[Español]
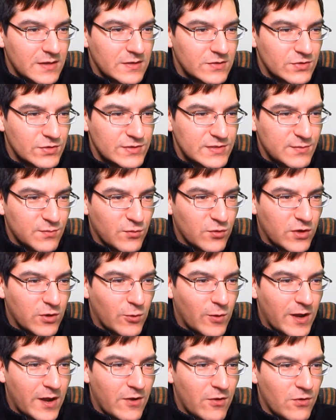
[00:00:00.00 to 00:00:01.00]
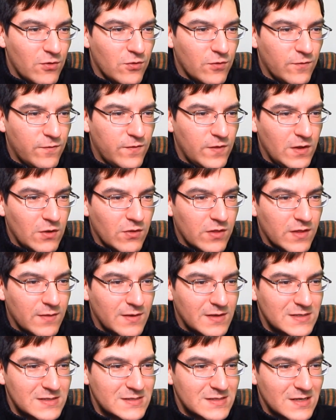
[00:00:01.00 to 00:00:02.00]
Entonces Mugiwara no Luffy y los
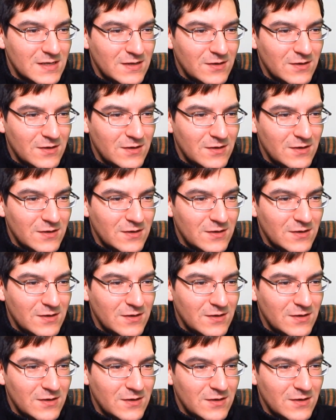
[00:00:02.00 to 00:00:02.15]
demás